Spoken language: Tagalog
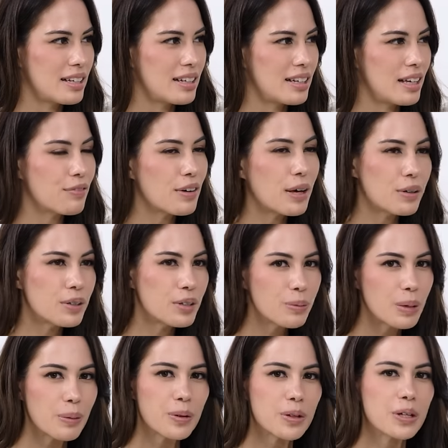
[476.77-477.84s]
Oo. If I could
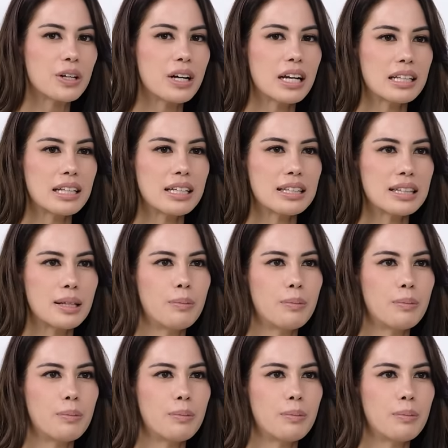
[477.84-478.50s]
remember correctly,